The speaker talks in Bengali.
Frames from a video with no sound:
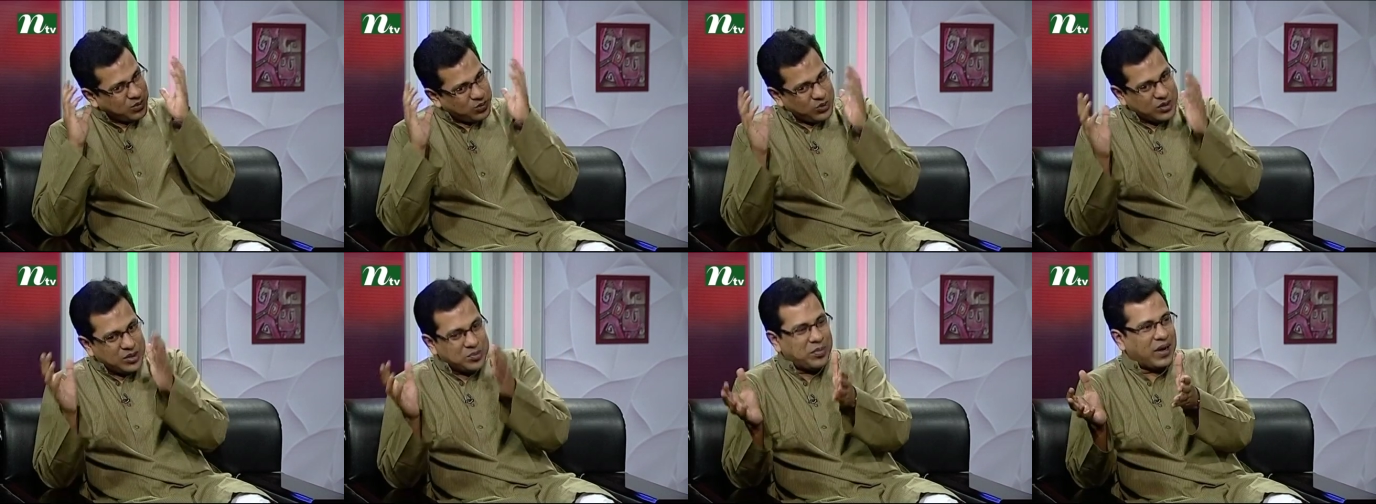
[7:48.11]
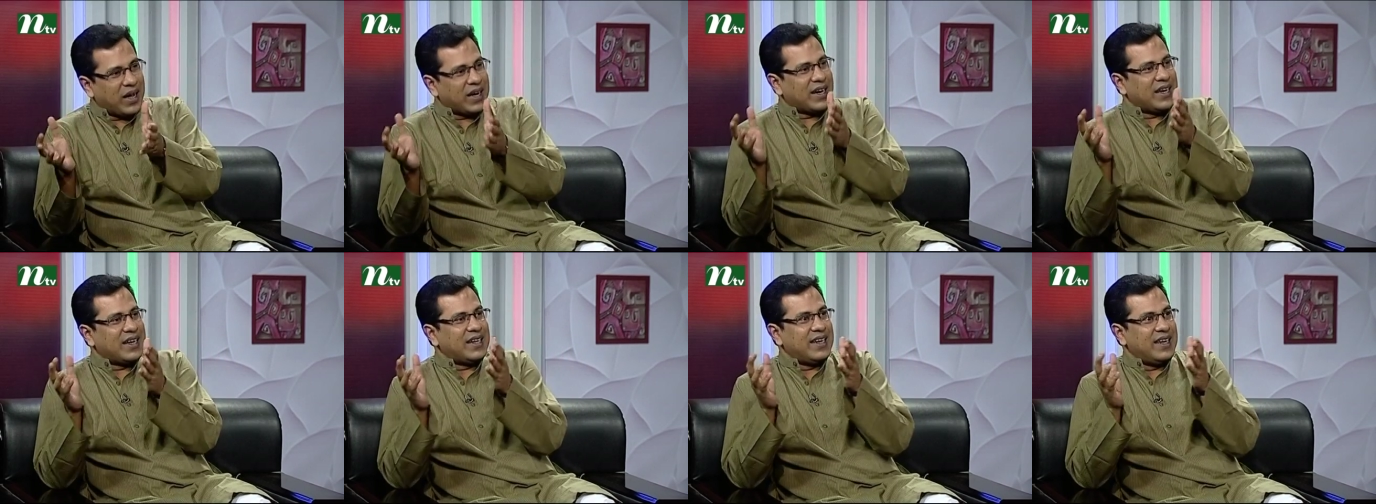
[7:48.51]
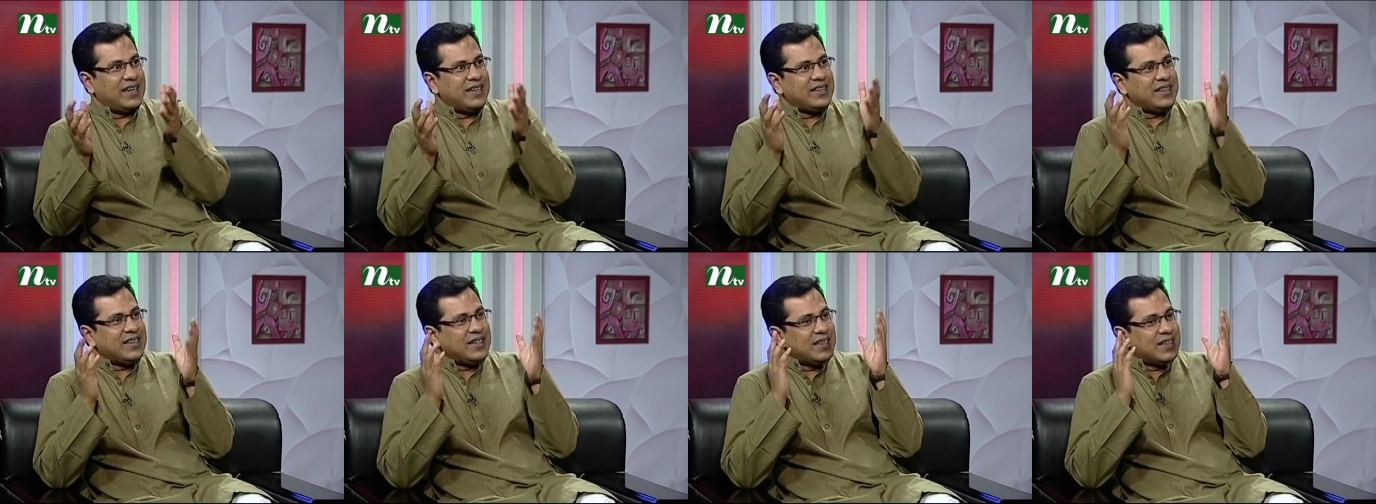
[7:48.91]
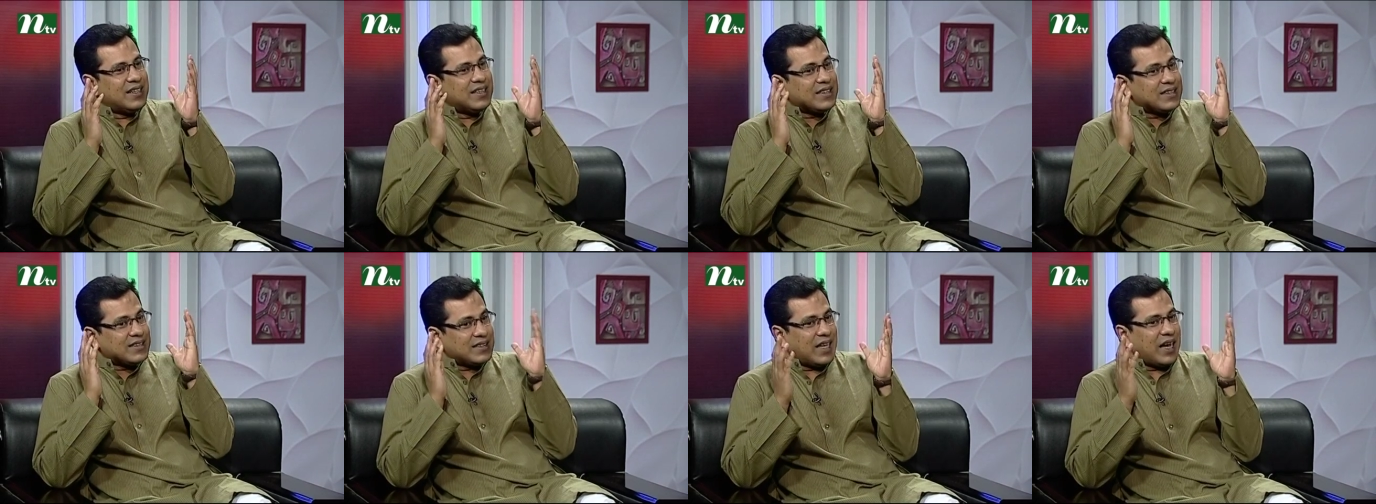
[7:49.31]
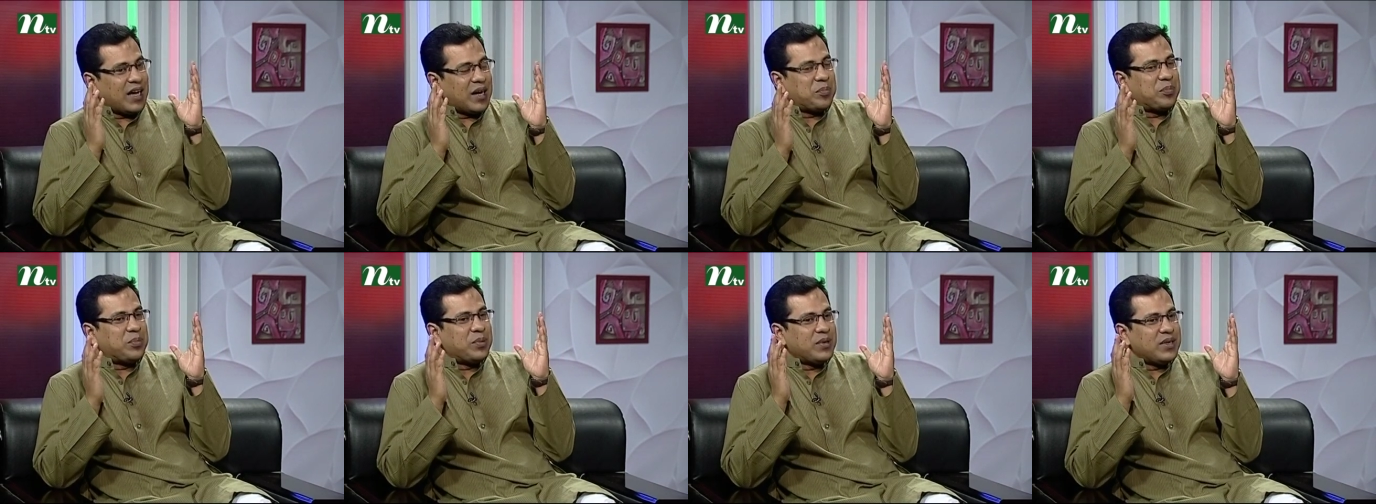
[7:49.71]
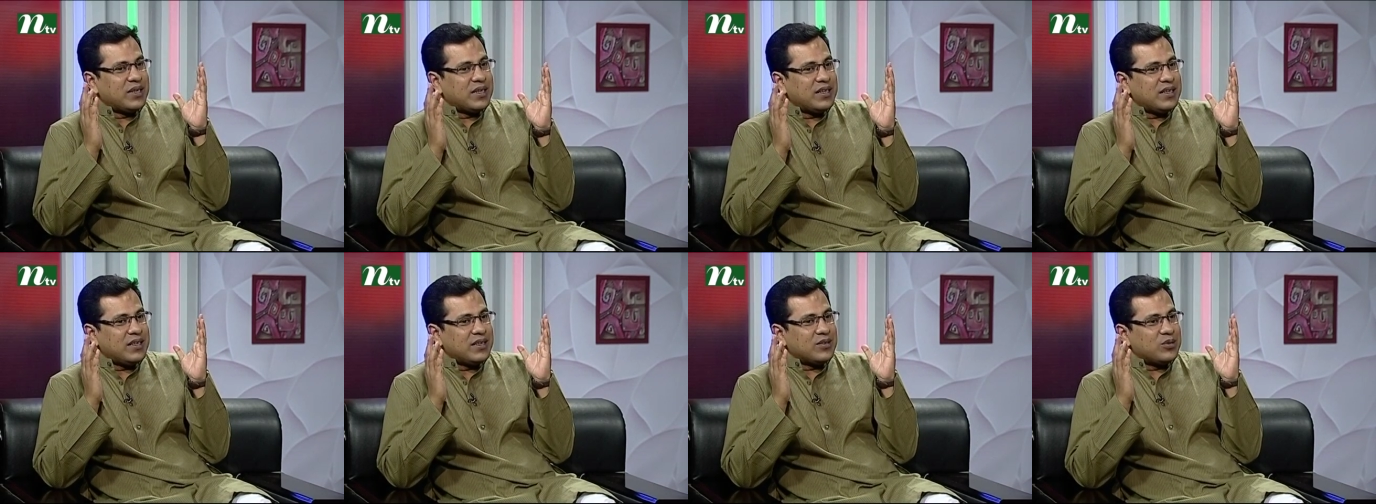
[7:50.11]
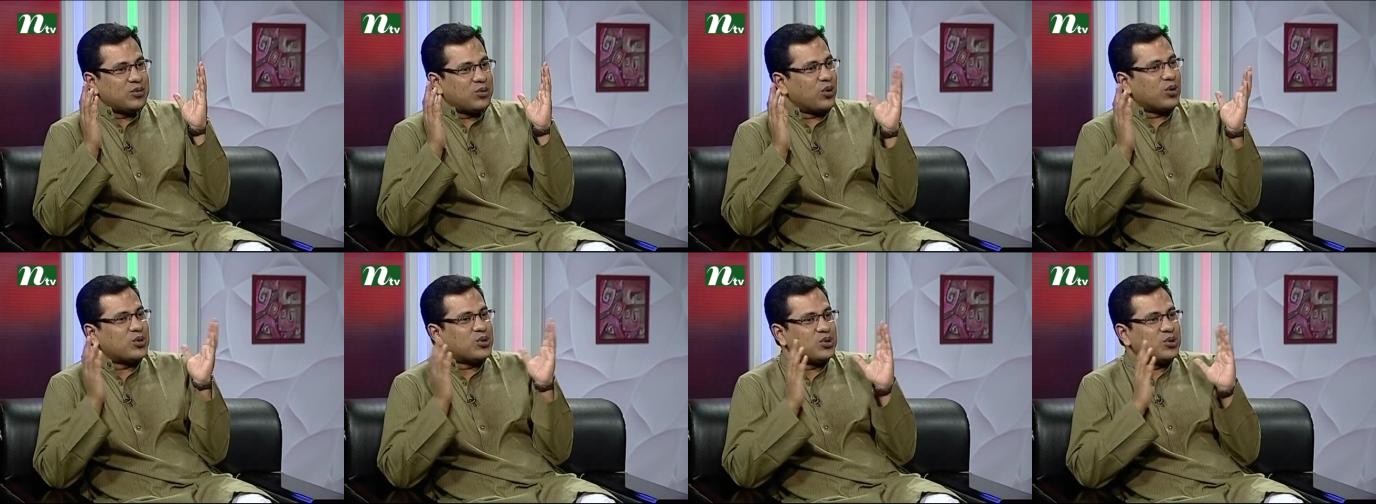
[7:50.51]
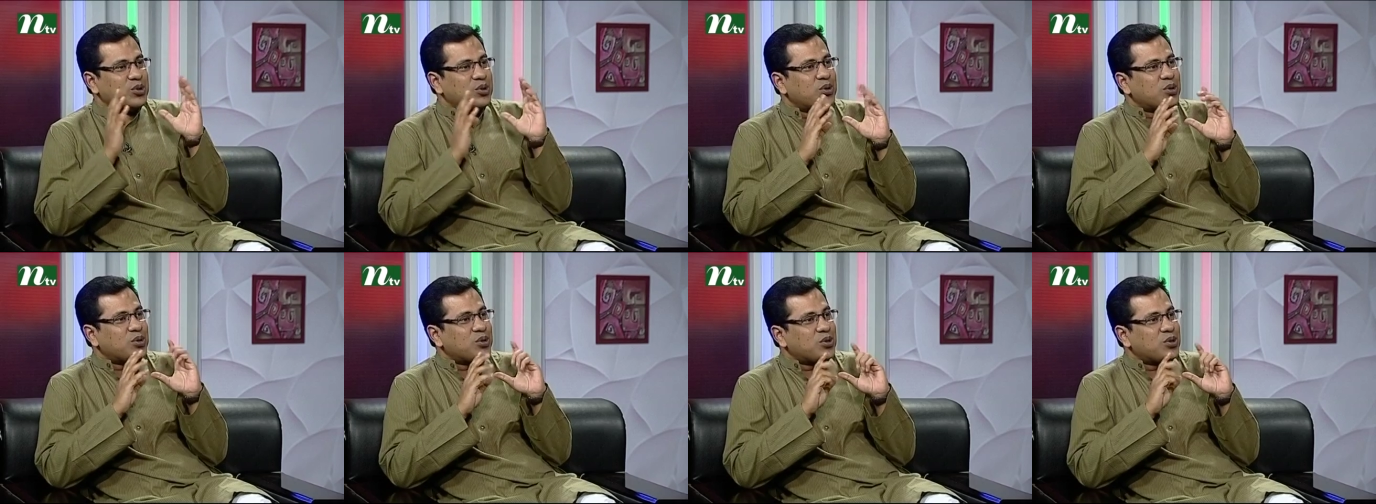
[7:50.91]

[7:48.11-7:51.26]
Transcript: উনি বানালেন তারপরে দর্শক